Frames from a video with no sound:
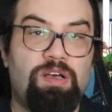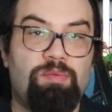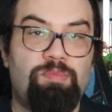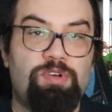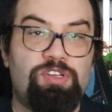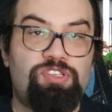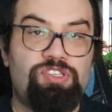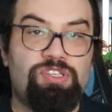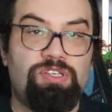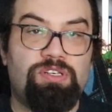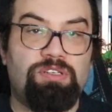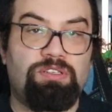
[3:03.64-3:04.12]
daha
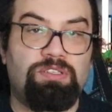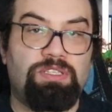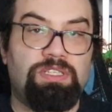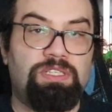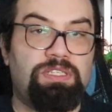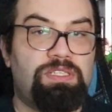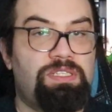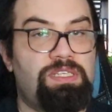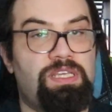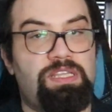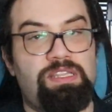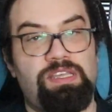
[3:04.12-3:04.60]

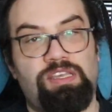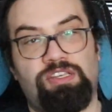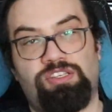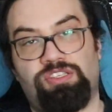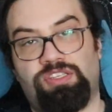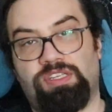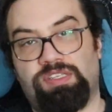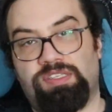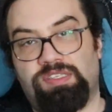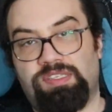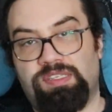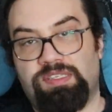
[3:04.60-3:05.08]
başarılı ya da
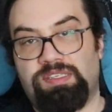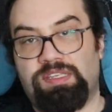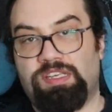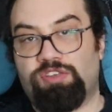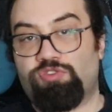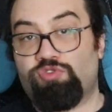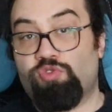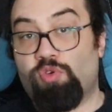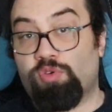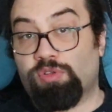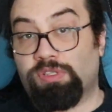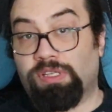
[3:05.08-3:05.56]
işte
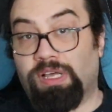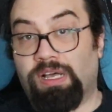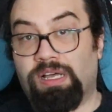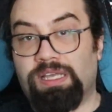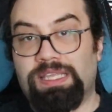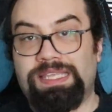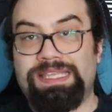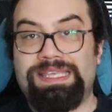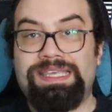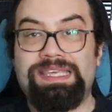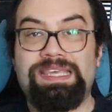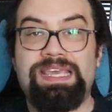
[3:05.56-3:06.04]
size çok
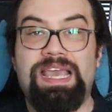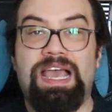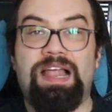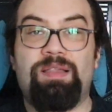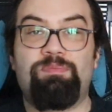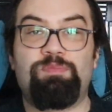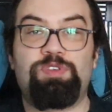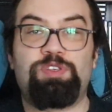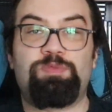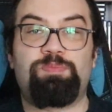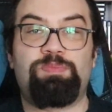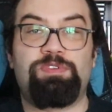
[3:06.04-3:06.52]
daha iyi
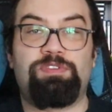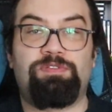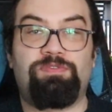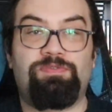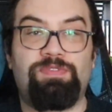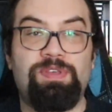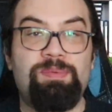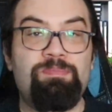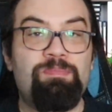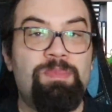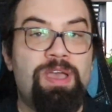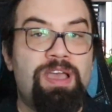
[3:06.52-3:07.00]
gelmiş bir
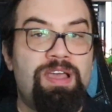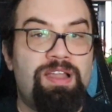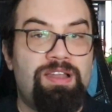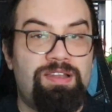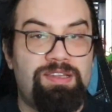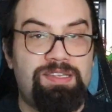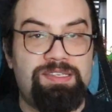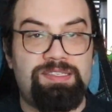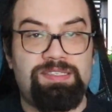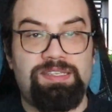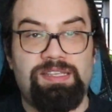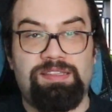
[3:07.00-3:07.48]
film
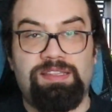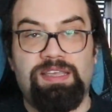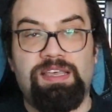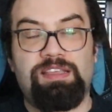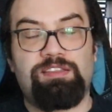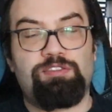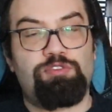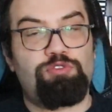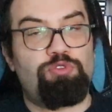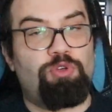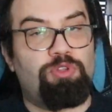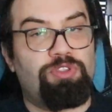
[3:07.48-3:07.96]

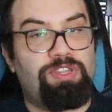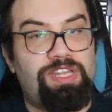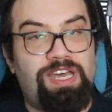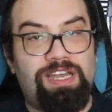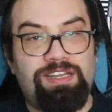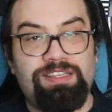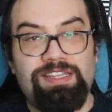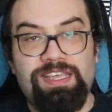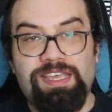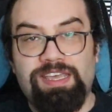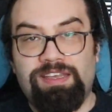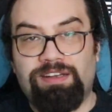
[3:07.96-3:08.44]
listede
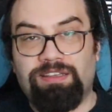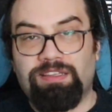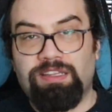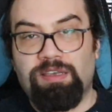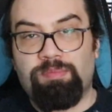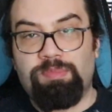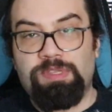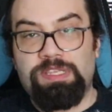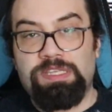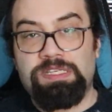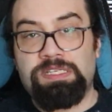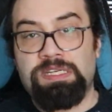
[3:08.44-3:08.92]
sonlarda yer
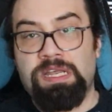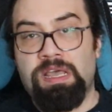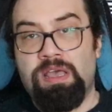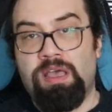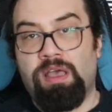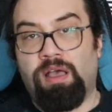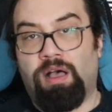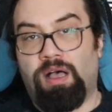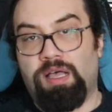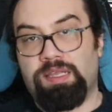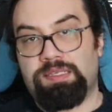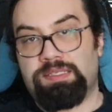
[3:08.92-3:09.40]
alabilir
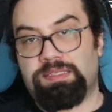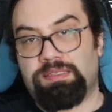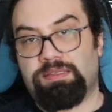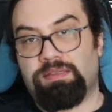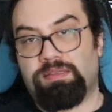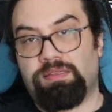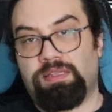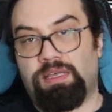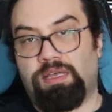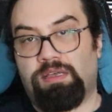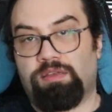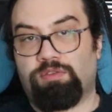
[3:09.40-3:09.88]

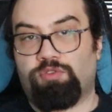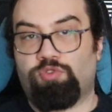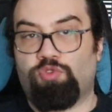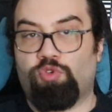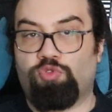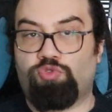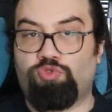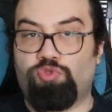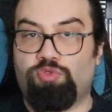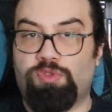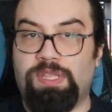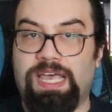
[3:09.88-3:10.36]
aslında
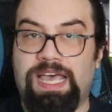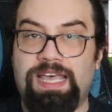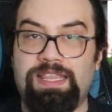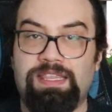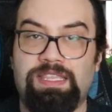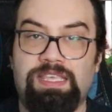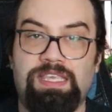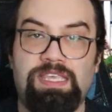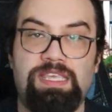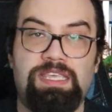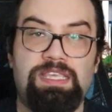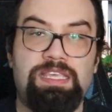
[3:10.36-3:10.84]

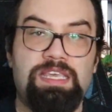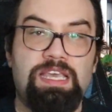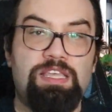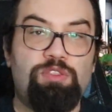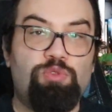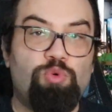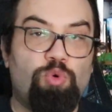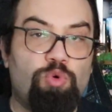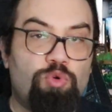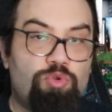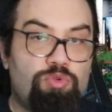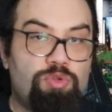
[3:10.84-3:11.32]
kötüden
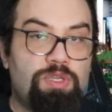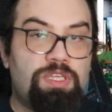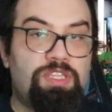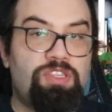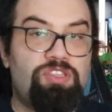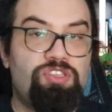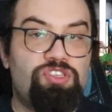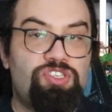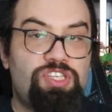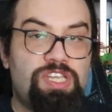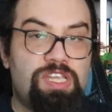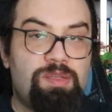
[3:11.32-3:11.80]
iyiye doğru
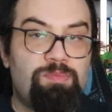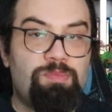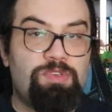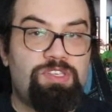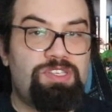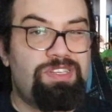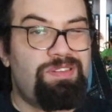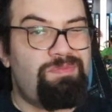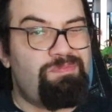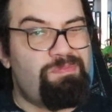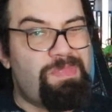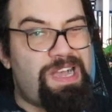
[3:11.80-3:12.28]
gideceğim
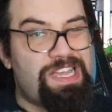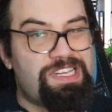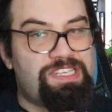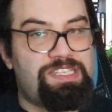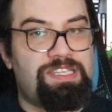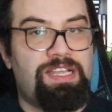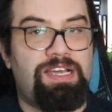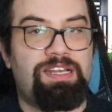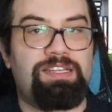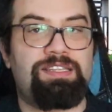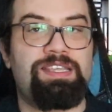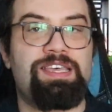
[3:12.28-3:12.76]
için
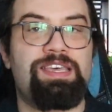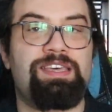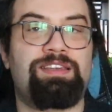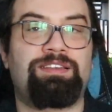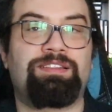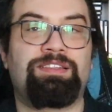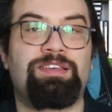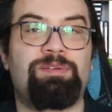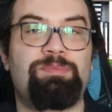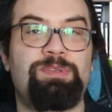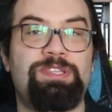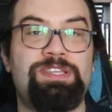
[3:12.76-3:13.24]
başlarda
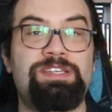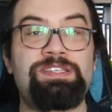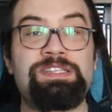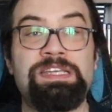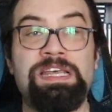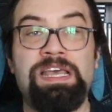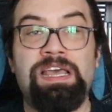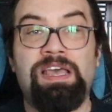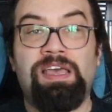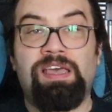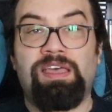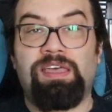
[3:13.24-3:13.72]
yer
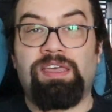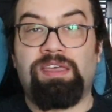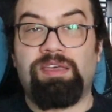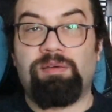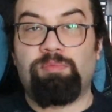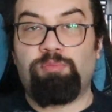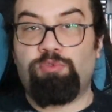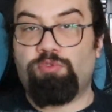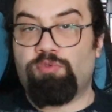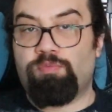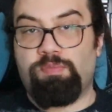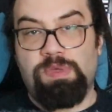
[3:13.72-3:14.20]
alabilir.
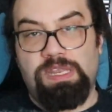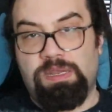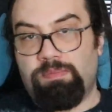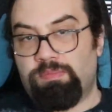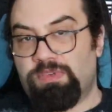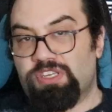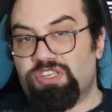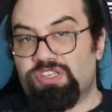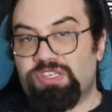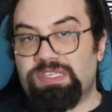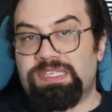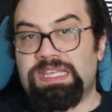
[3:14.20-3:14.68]
E, bu
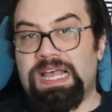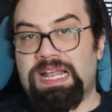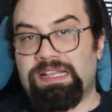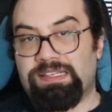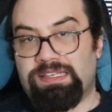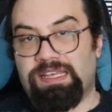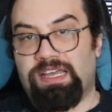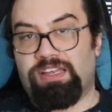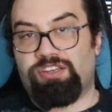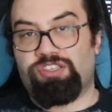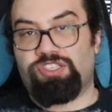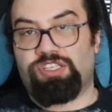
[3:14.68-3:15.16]
benim
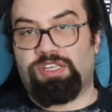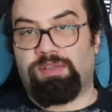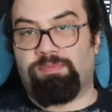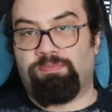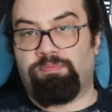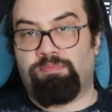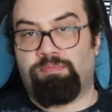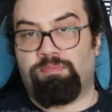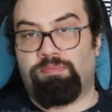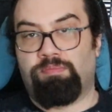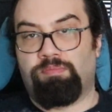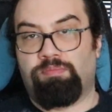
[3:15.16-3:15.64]
kişisel
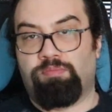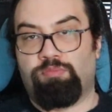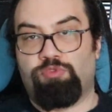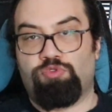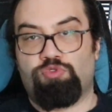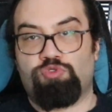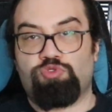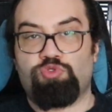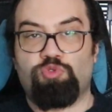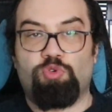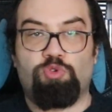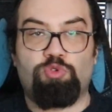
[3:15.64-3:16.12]
tercihim.
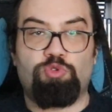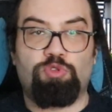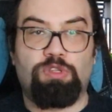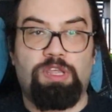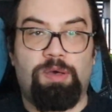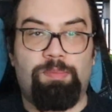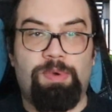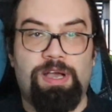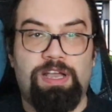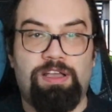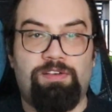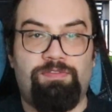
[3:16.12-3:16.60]
Bunu
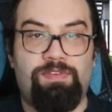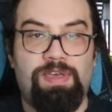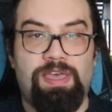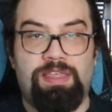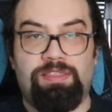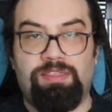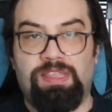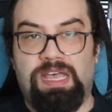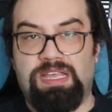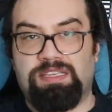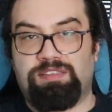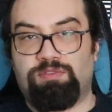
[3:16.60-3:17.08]
sorgulamak
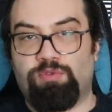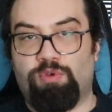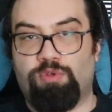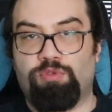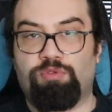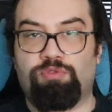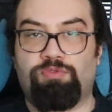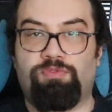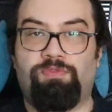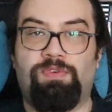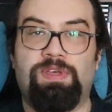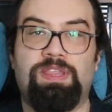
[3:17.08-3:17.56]
ve nasıl
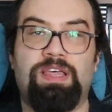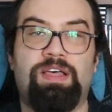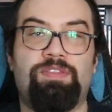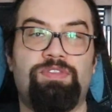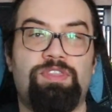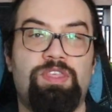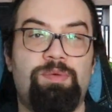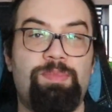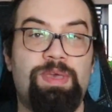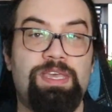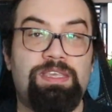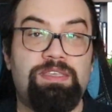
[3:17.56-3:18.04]
olur
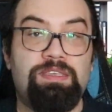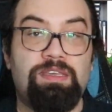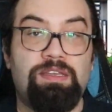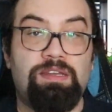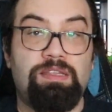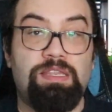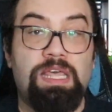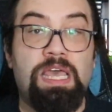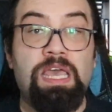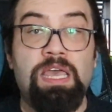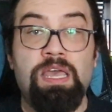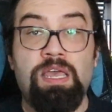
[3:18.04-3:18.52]
falan demek
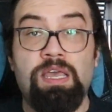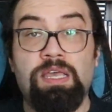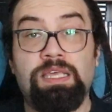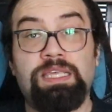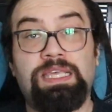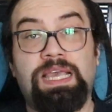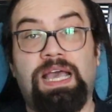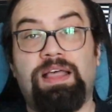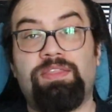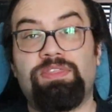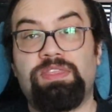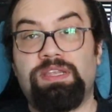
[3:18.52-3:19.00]
yerine
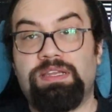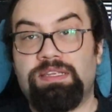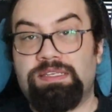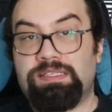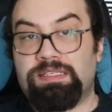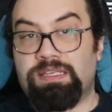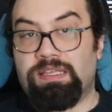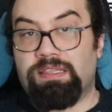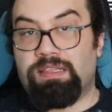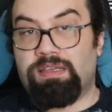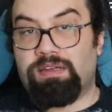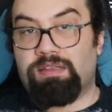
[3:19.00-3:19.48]
kendi
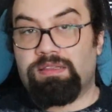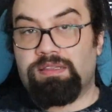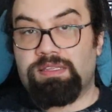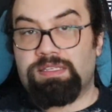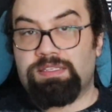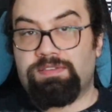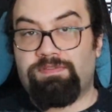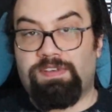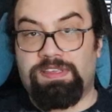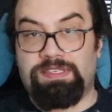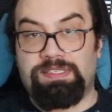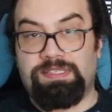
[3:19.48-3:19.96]

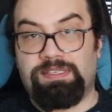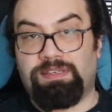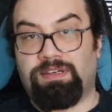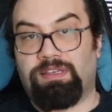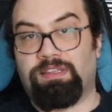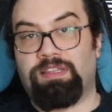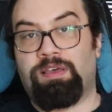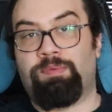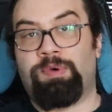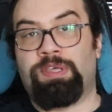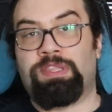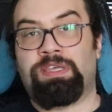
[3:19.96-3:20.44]
listelerinizi ve
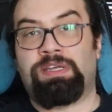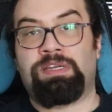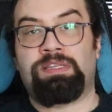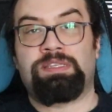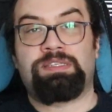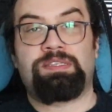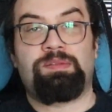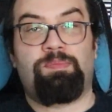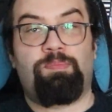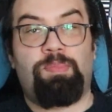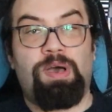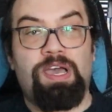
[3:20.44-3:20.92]

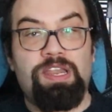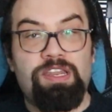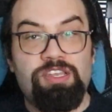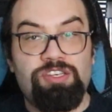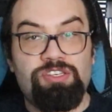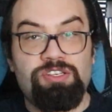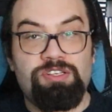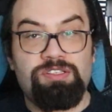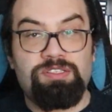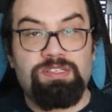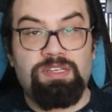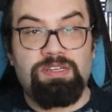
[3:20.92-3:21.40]
sıralamalarınızı
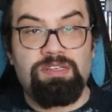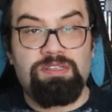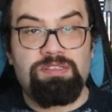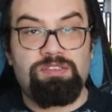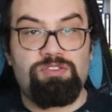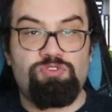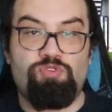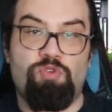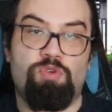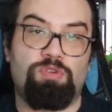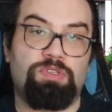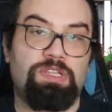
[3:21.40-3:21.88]

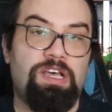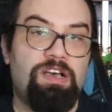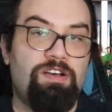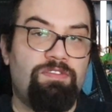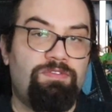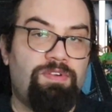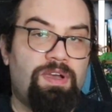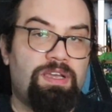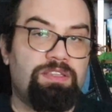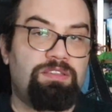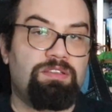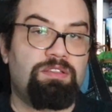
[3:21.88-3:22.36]
paylaşırsanız çok daha
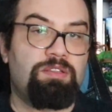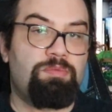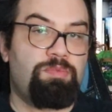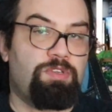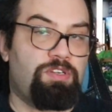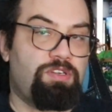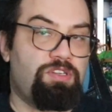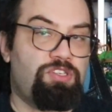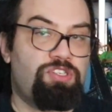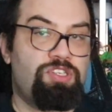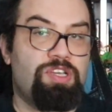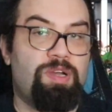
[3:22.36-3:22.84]
faydalı
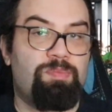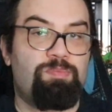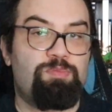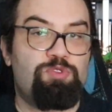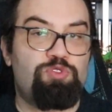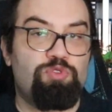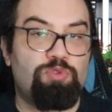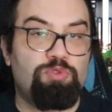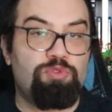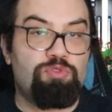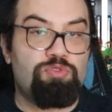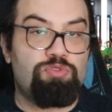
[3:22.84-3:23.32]
bir iş
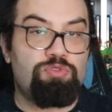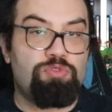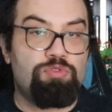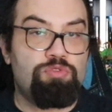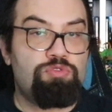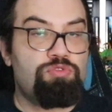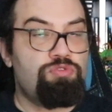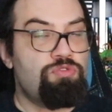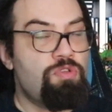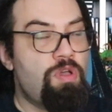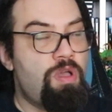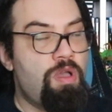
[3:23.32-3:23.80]
yapmış
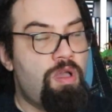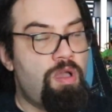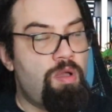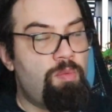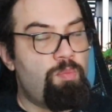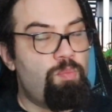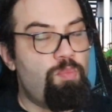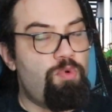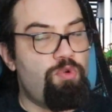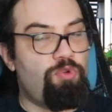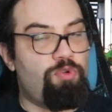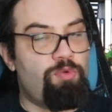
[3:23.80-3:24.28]
olursunuz.
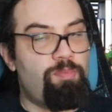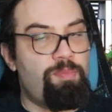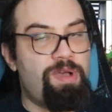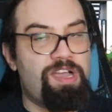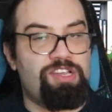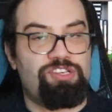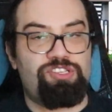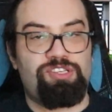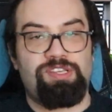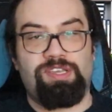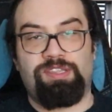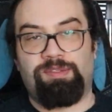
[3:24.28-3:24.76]
Buyurun
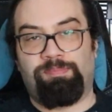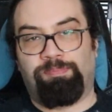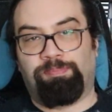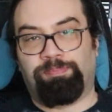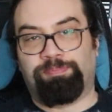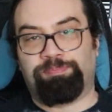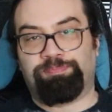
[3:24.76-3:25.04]
başlayalım.